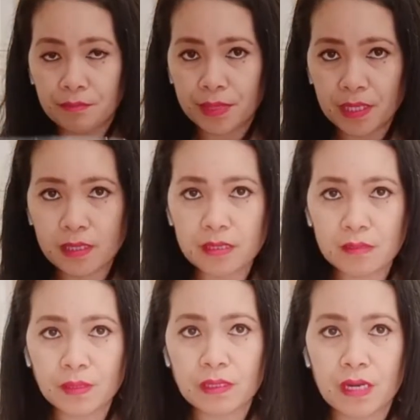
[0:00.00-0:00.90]
Please
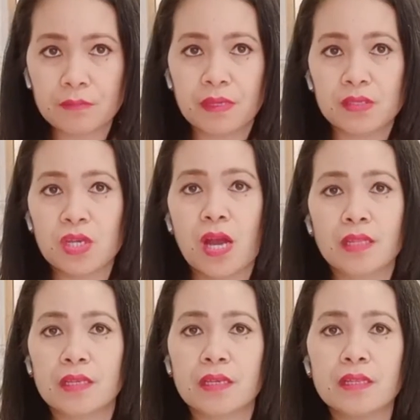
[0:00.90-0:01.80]
subscribe my
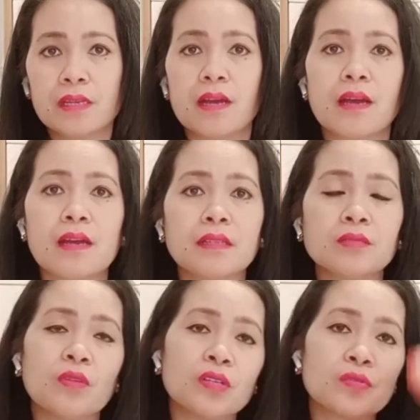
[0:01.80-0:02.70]
channel
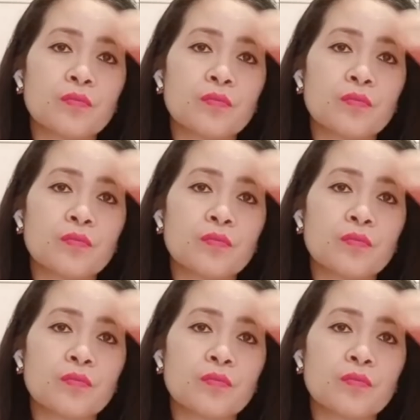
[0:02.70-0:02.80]
and huwag niyo